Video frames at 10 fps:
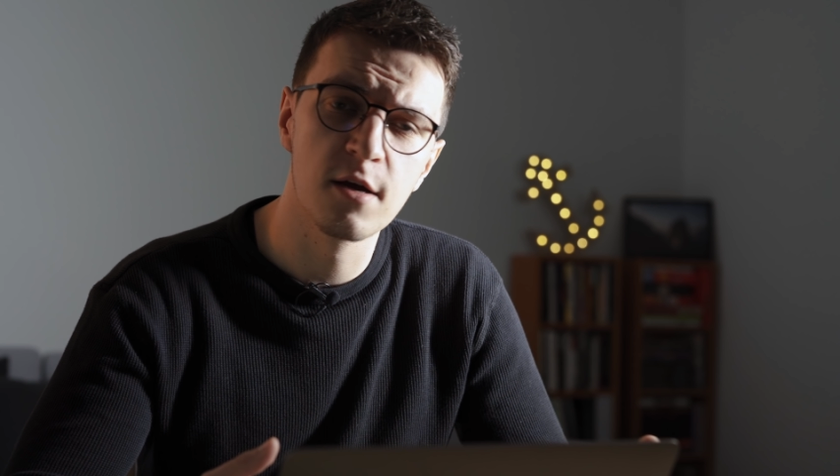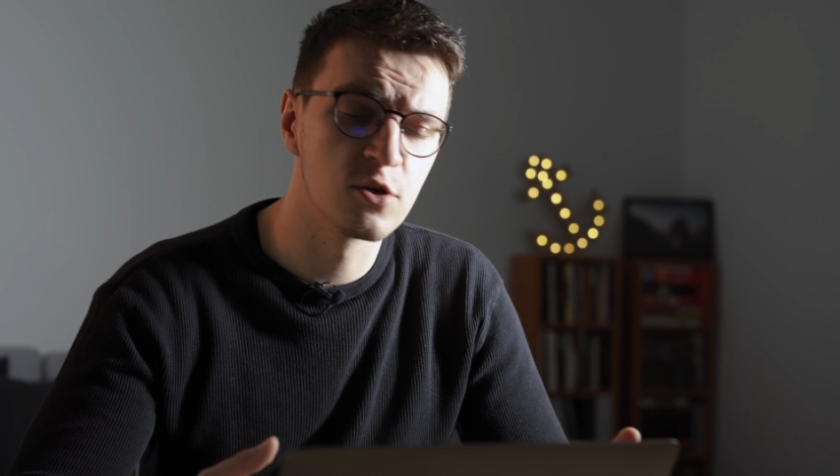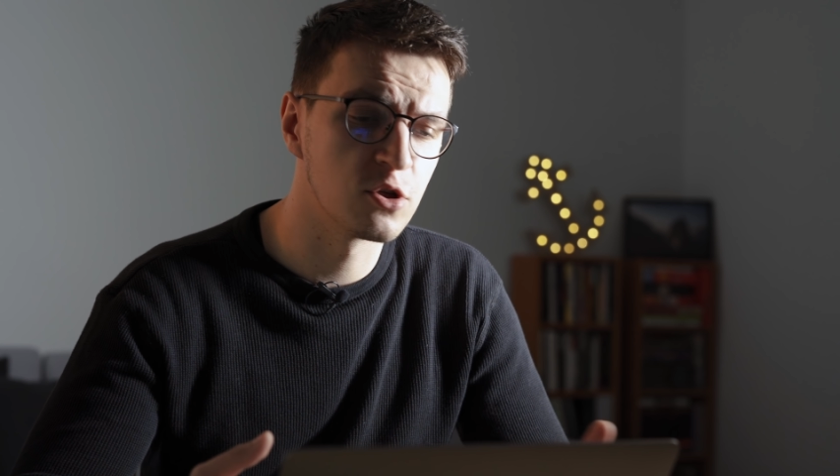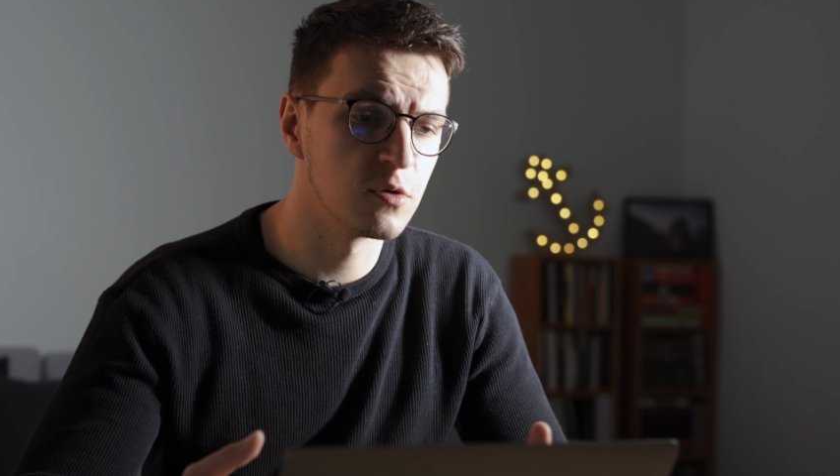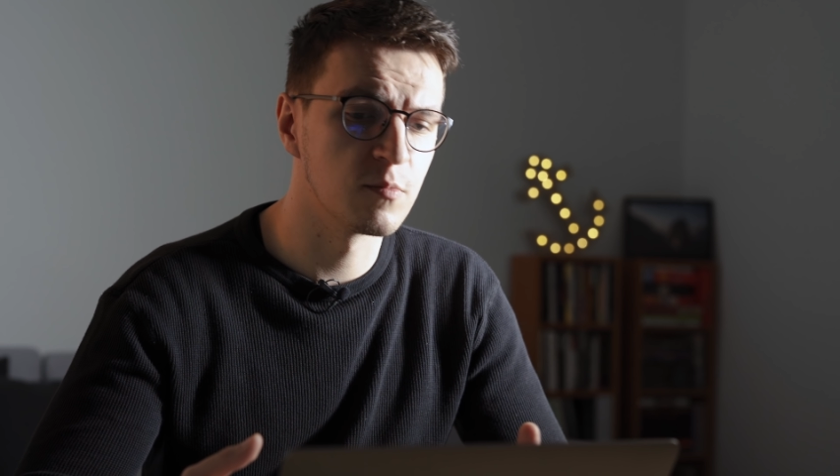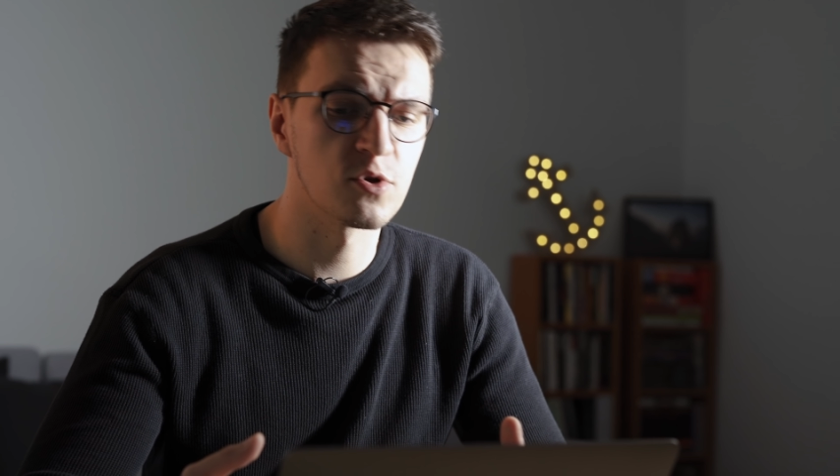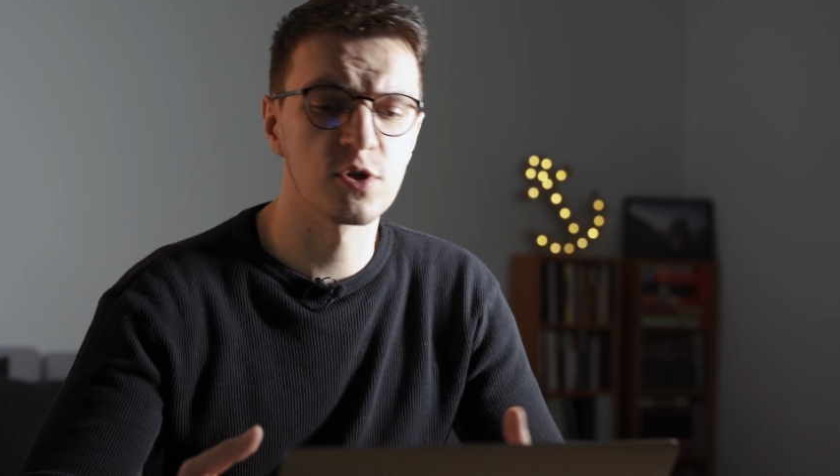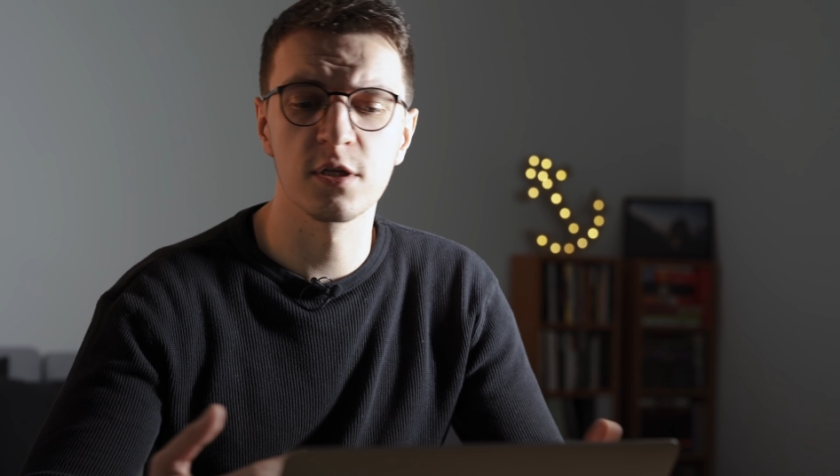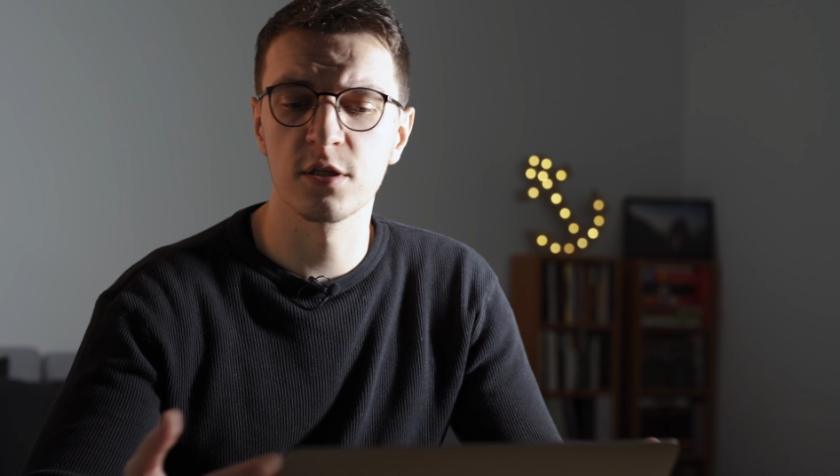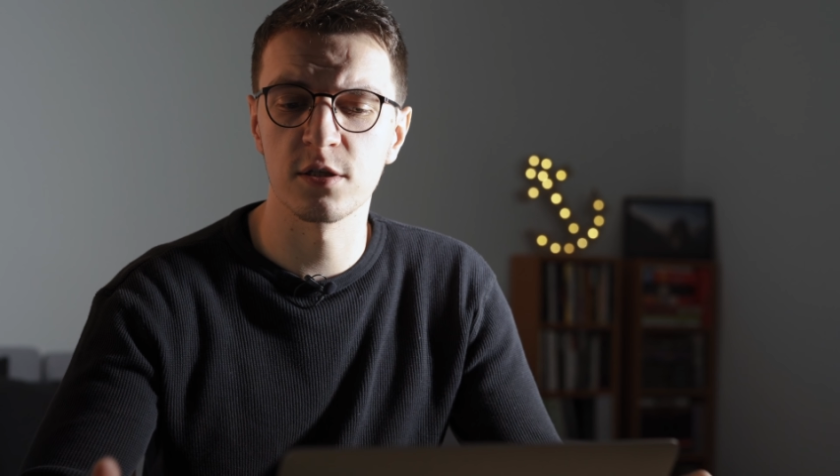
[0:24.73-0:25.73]
czy
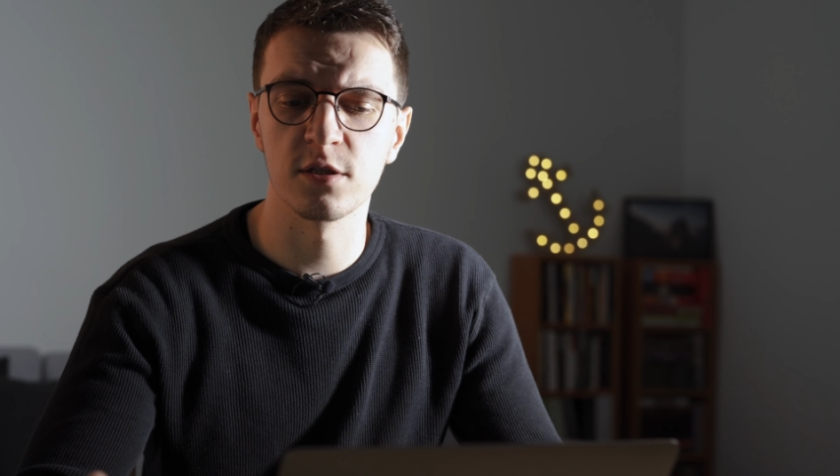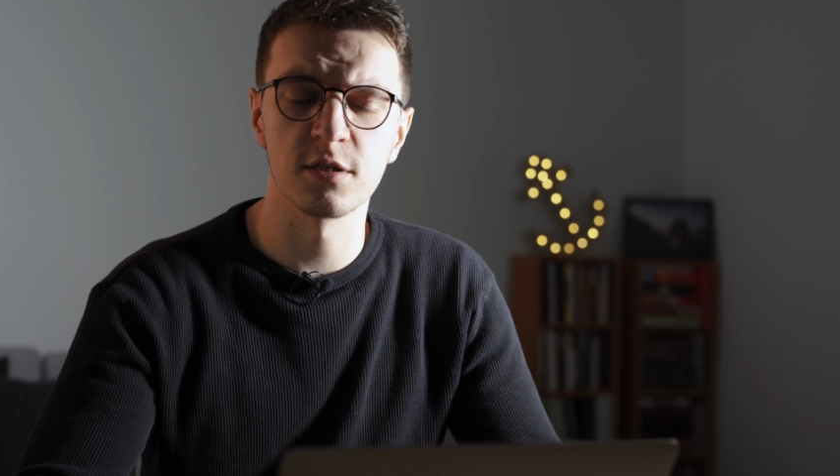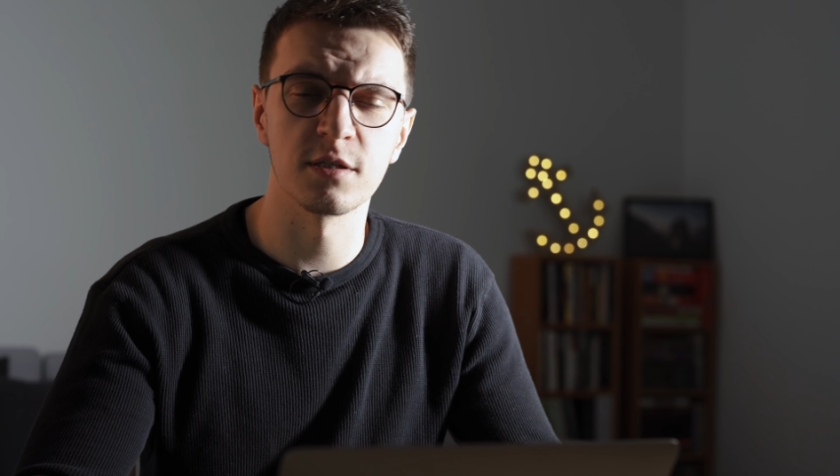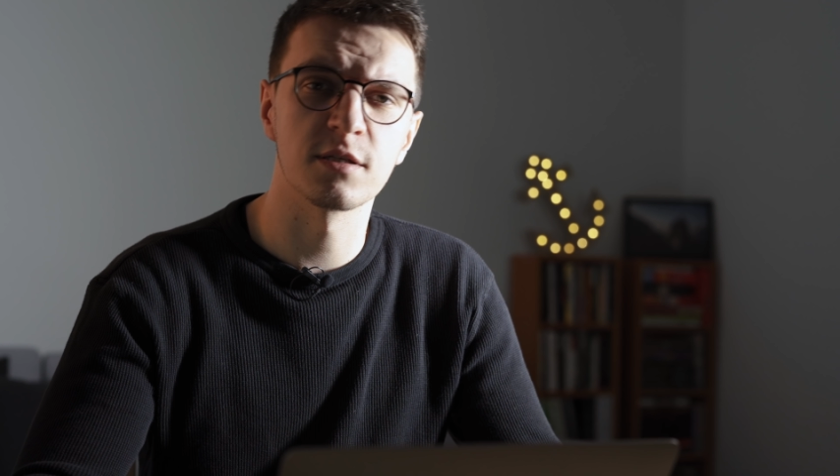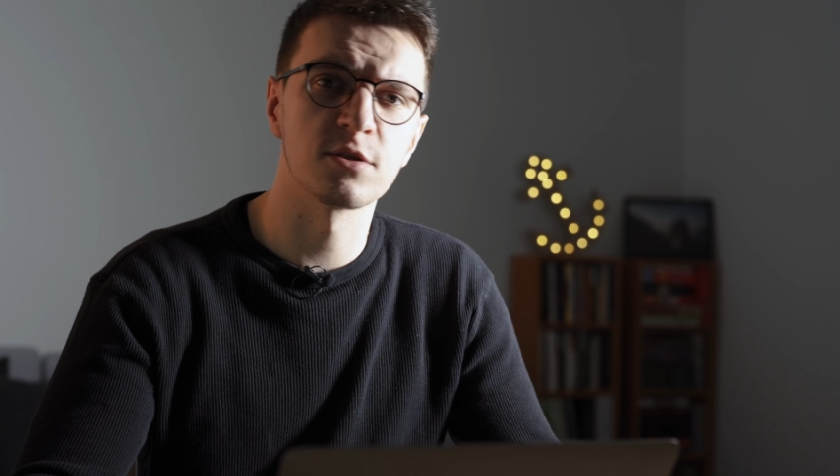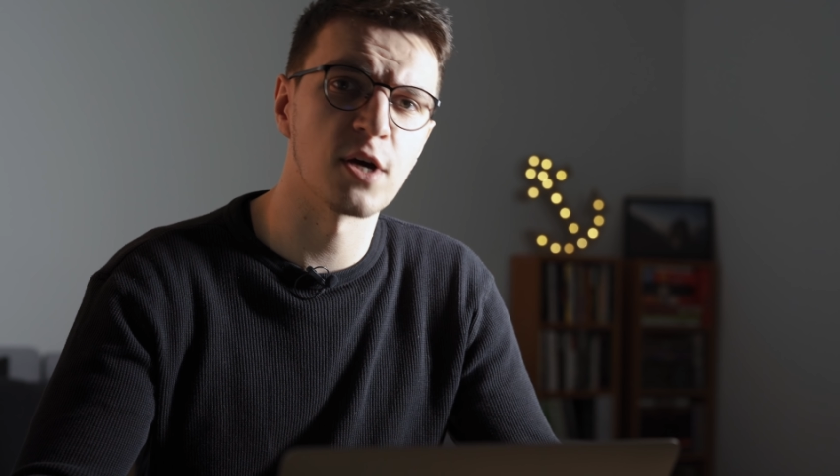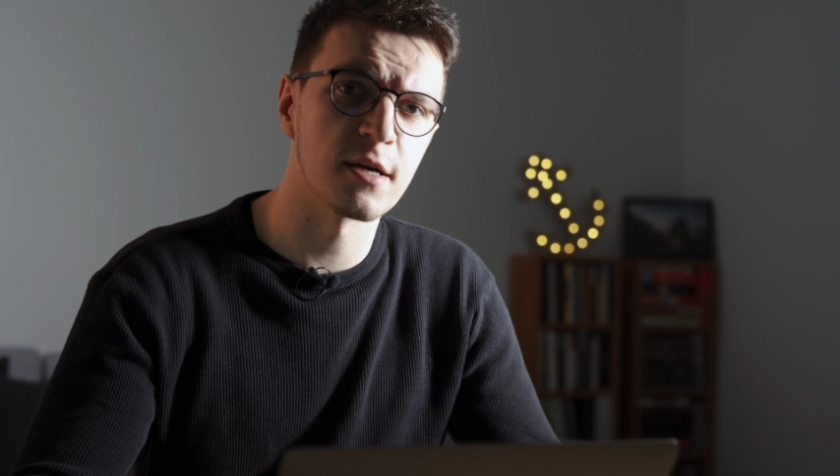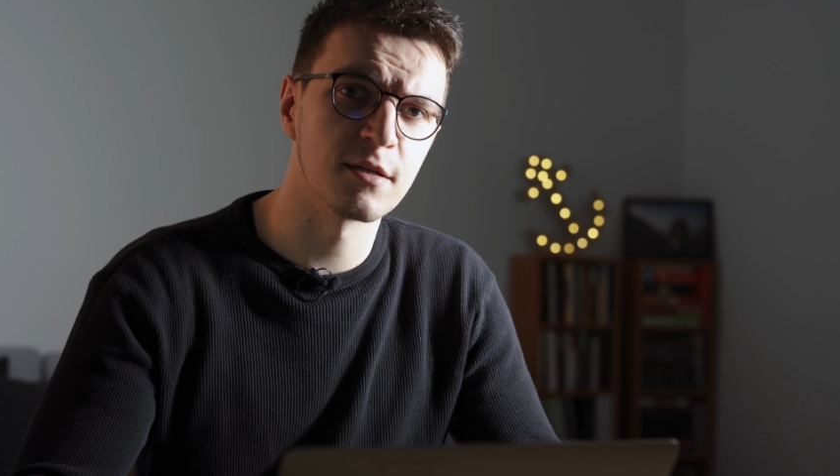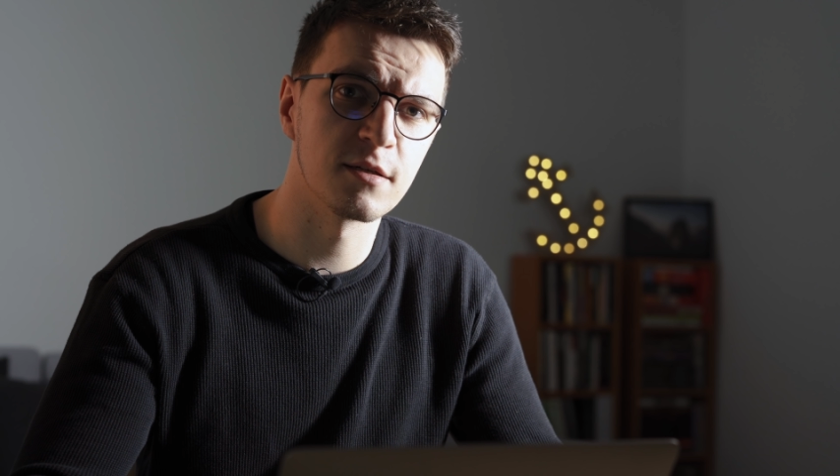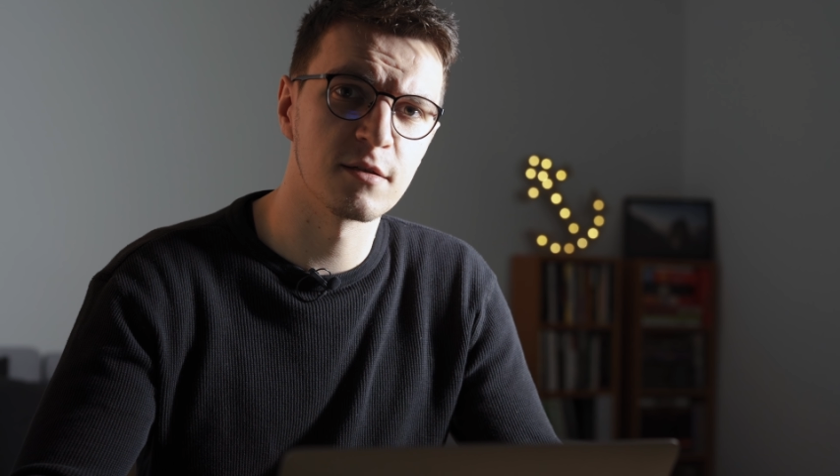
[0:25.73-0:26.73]
może gdzieś, gdzie jest
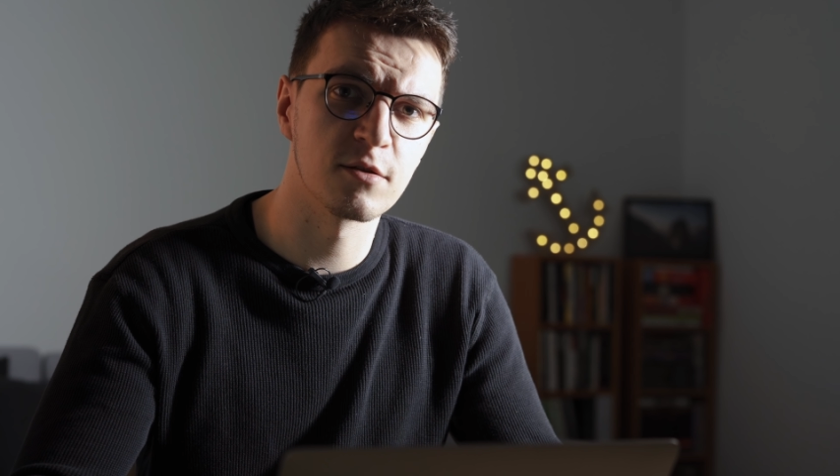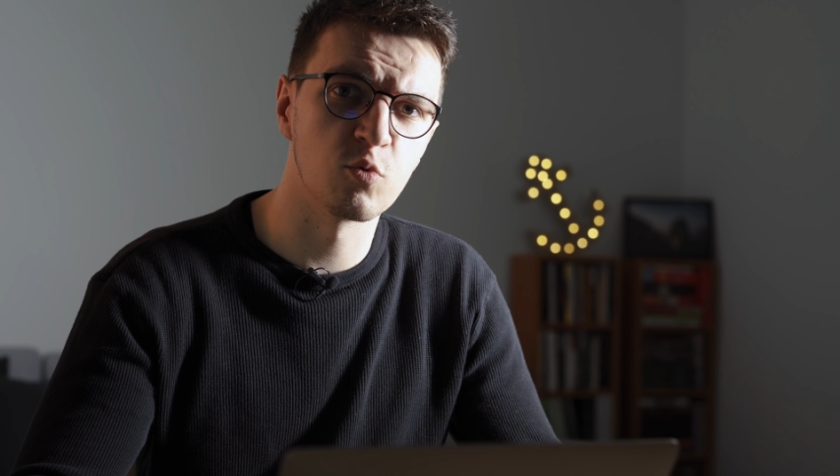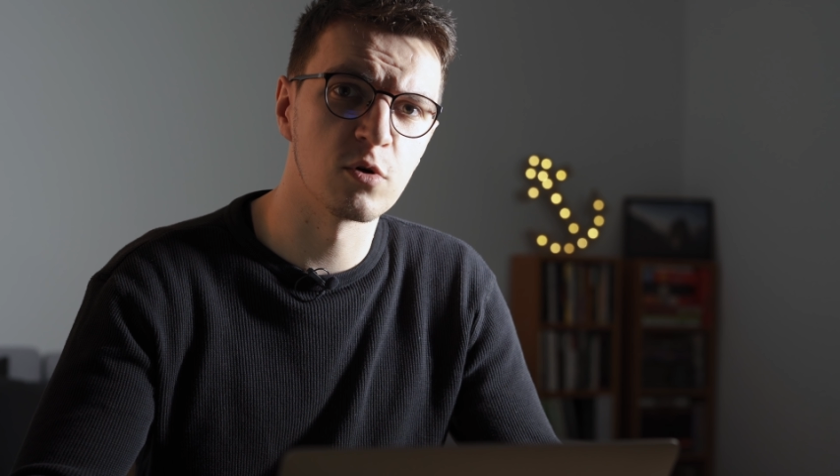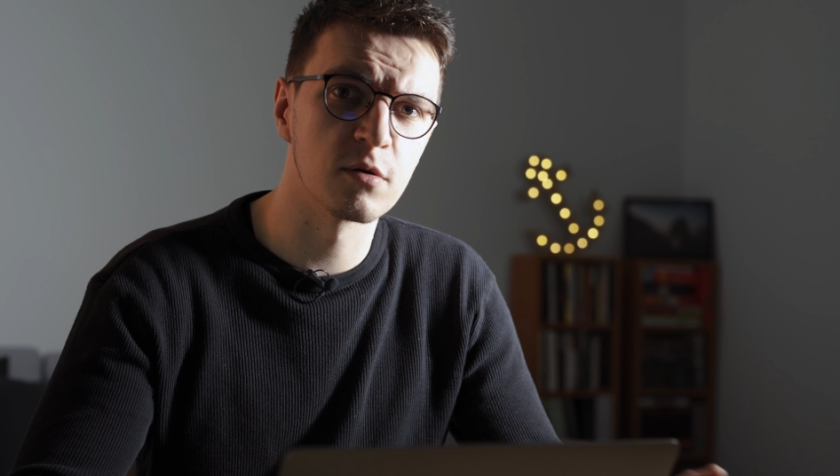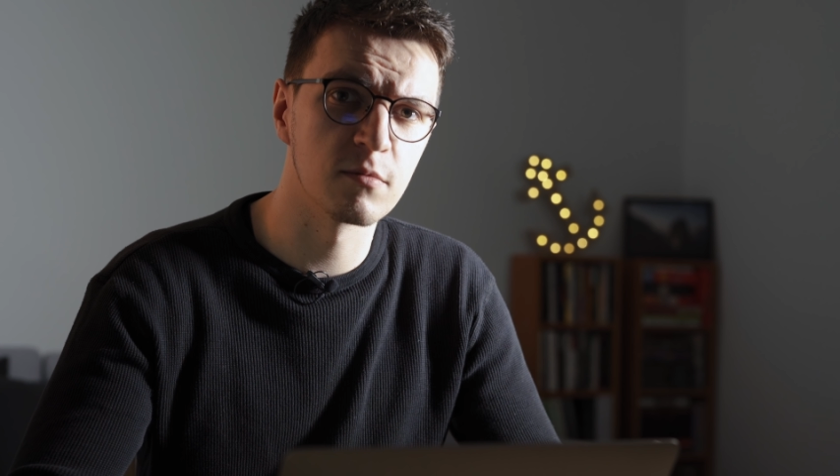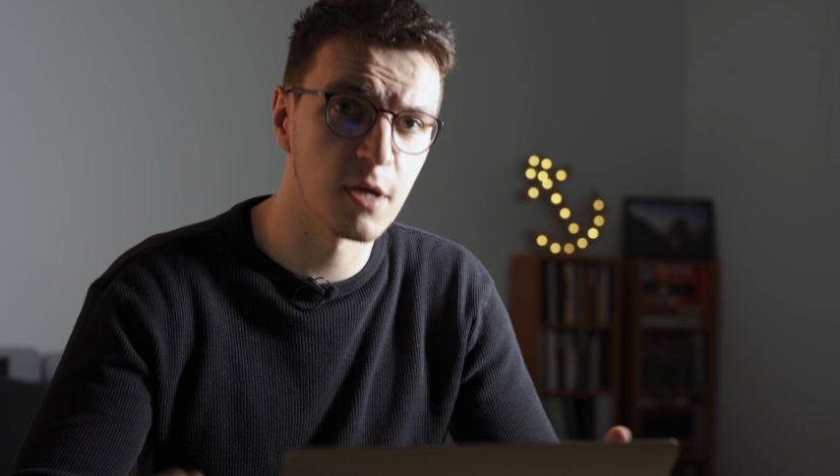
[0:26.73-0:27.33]
szare tło,